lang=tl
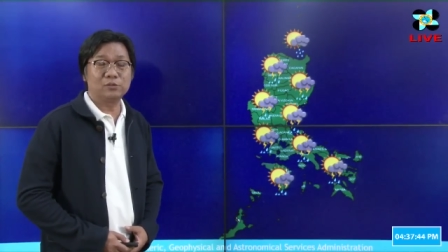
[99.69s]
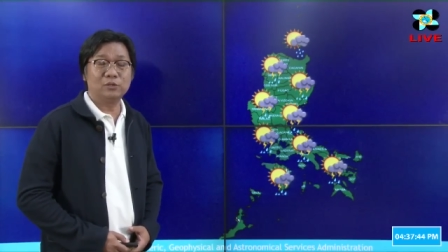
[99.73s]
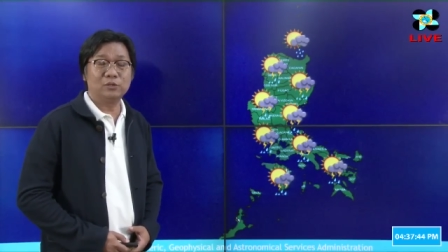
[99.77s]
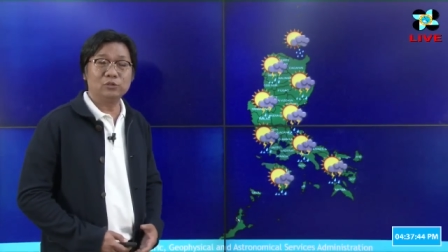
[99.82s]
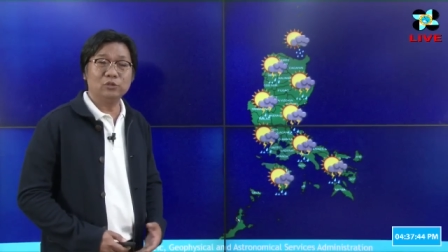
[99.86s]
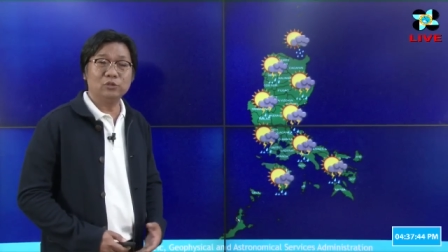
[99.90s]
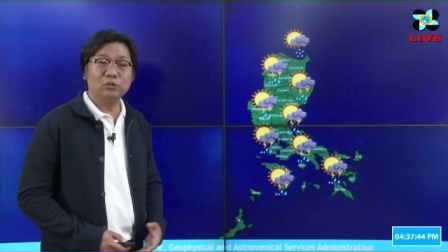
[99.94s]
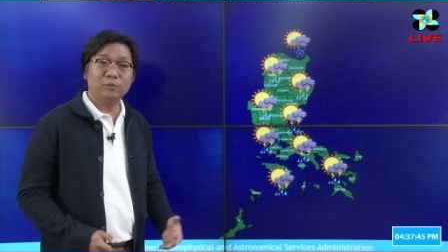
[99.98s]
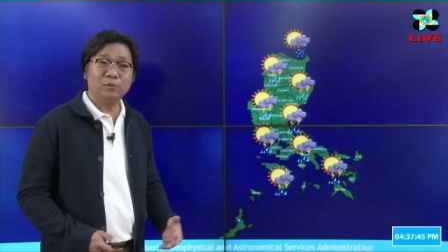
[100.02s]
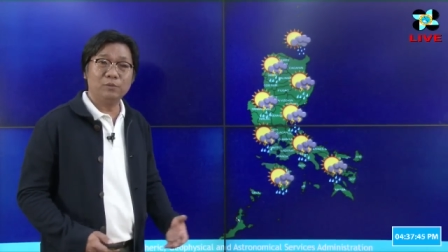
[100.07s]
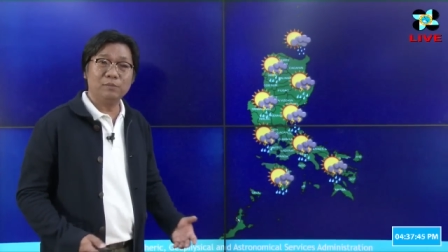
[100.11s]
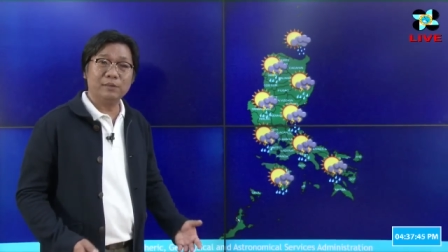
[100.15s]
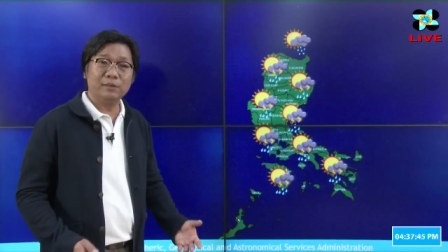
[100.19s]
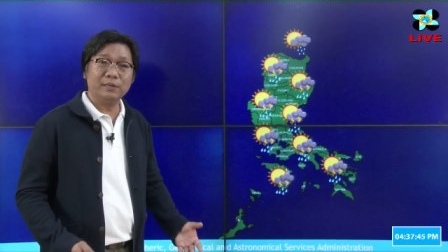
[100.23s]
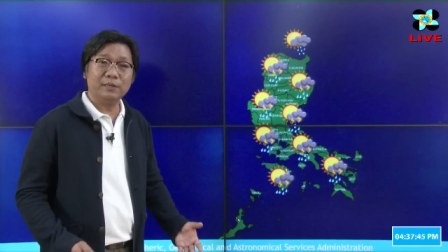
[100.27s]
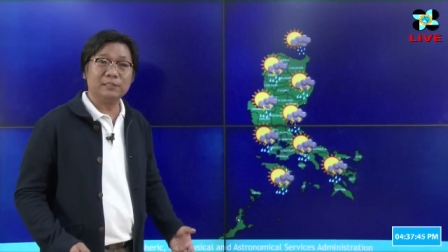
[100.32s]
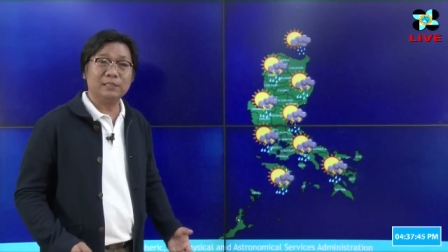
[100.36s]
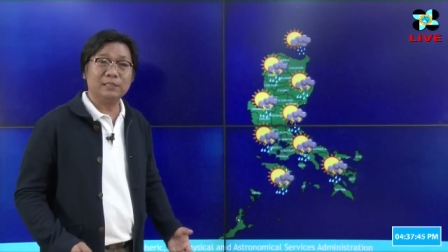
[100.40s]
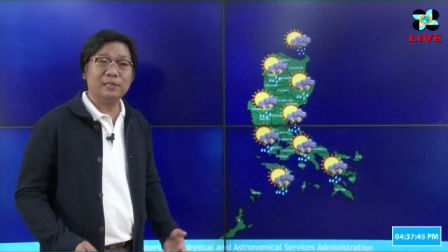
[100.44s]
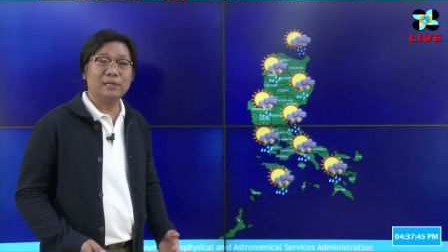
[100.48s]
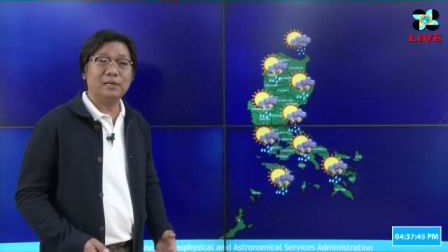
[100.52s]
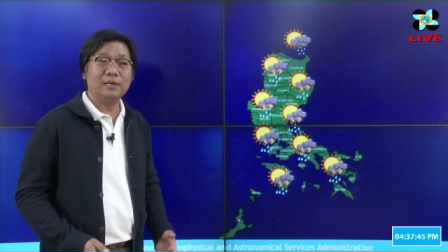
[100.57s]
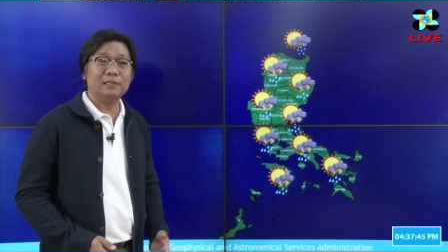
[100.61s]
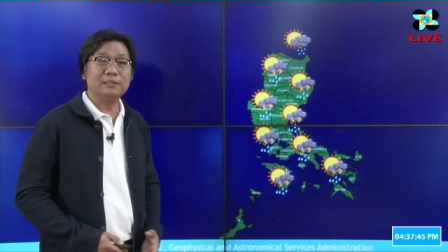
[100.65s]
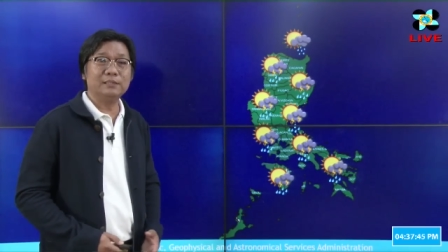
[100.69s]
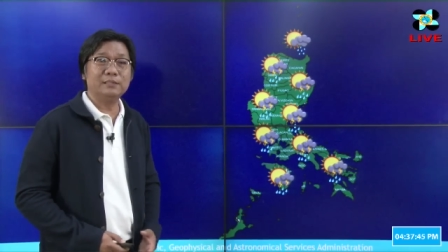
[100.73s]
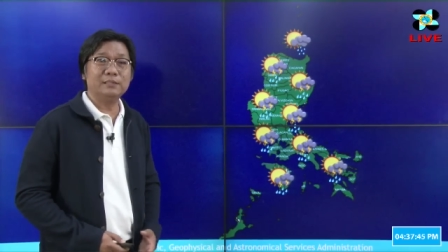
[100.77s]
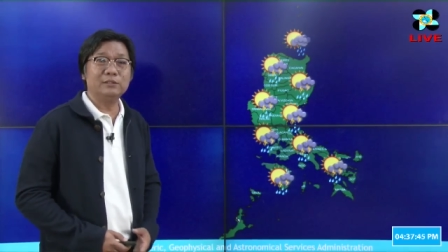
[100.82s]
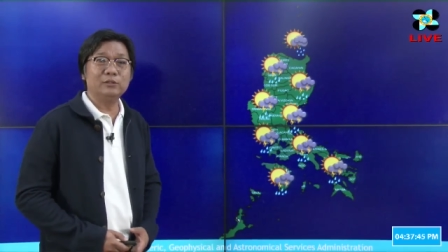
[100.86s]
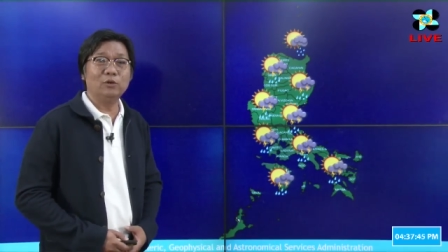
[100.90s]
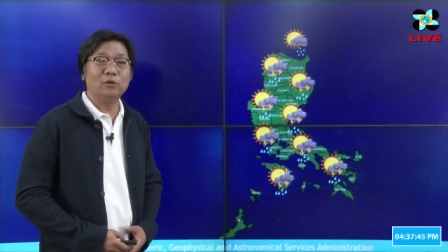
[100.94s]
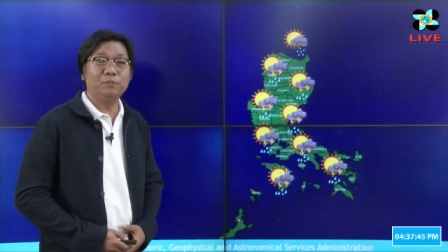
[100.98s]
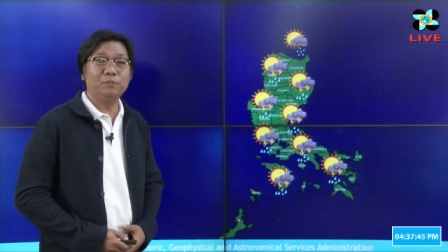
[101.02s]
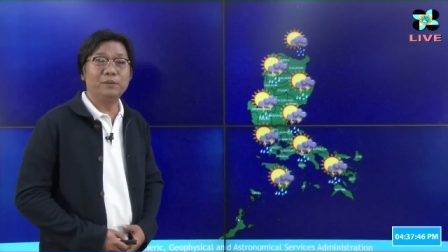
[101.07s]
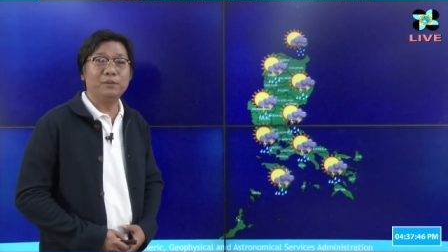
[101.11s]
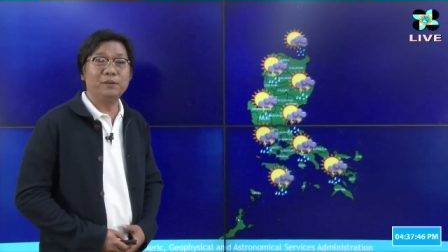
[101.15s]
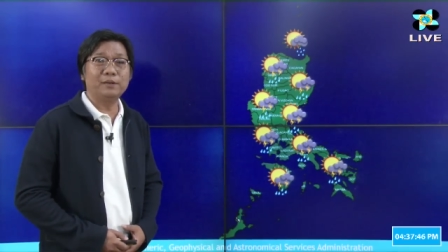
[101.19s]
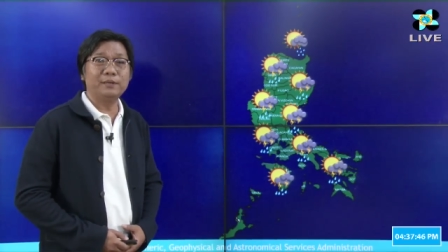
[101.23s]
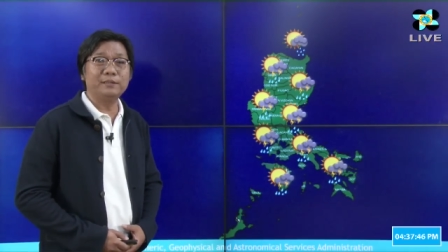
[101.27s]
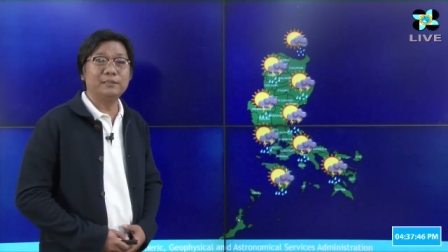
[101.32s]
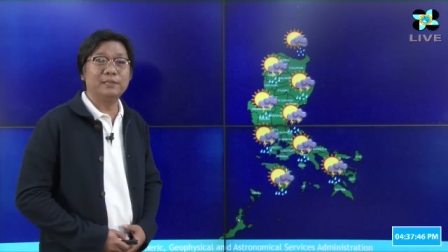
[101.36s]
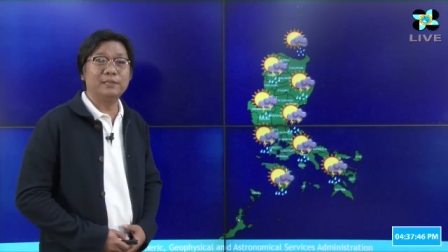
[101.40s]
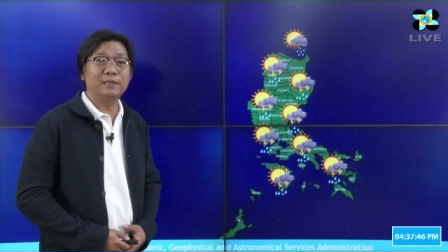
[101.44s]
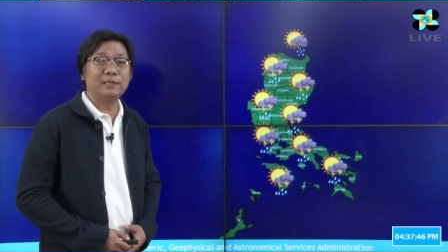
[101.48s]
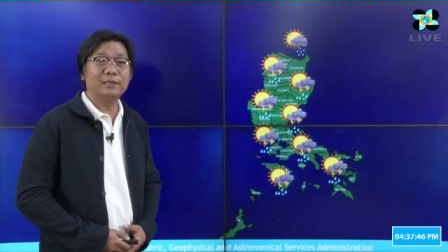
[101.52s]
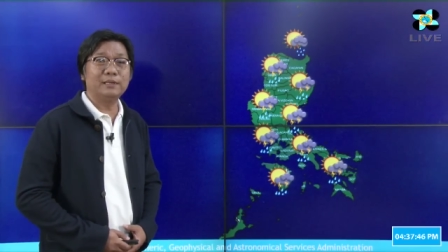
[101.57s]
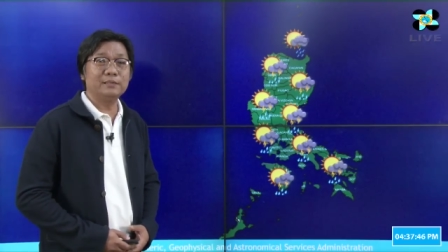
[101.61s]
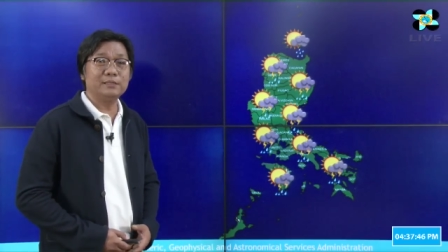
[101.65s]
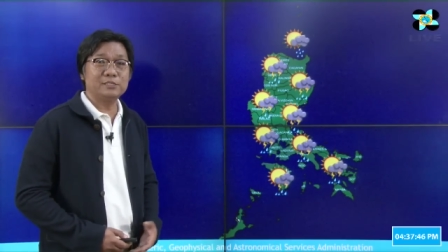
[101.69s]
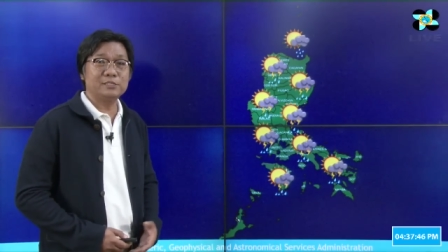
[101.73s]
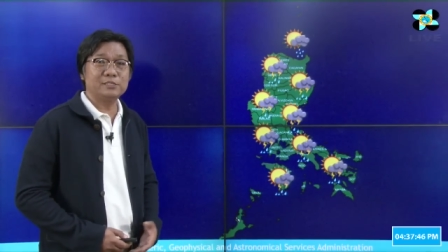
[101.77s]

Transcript: Kung ito po yung makita ng ating Doppler radar,